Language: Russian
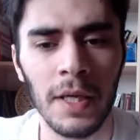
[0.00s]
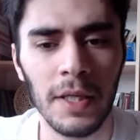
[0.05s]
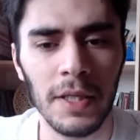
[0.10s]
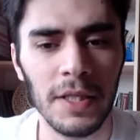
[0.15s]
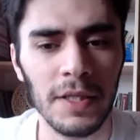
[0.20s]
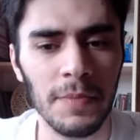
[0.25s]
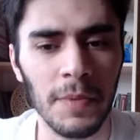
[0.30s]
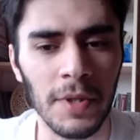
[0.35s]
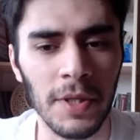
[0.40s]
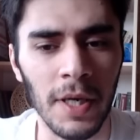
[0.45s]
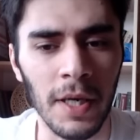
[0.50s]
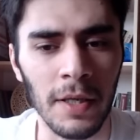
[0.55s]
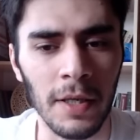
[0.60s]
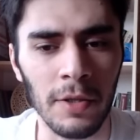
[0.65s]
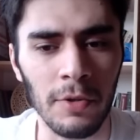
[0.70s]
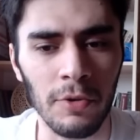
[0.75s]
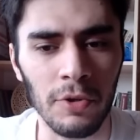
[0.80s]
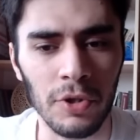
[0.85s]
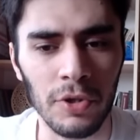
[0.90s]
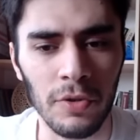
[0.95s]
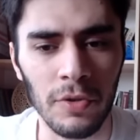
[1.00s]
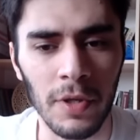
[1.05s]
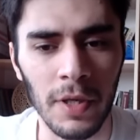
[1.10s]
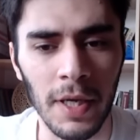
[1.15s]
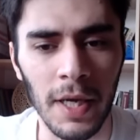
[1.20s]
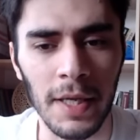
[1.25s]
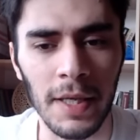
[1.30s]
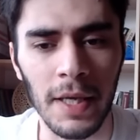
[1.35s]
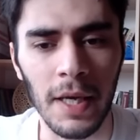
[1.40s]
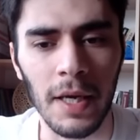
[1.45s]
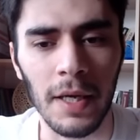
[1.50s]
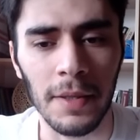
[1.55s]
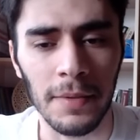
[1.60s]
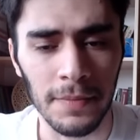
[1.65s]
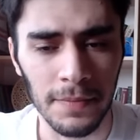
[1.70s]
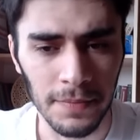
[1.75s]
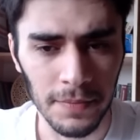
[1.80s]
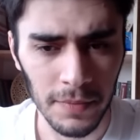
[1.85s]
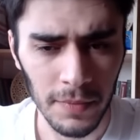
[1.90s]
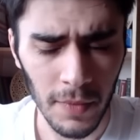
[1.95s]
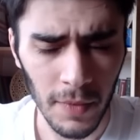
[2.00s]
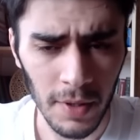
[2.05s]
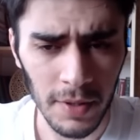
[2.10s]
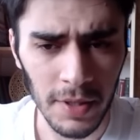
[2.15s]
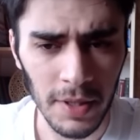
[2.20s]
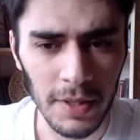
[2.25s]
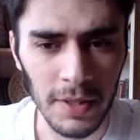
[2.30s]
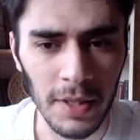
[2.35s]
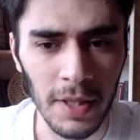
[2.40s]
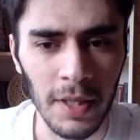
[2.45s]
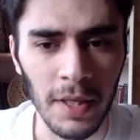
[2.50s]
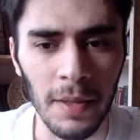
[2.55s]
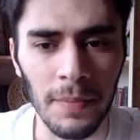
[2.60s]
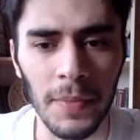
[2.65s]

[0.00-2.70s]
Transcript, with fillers: Несмотря на то, что на коня со стороны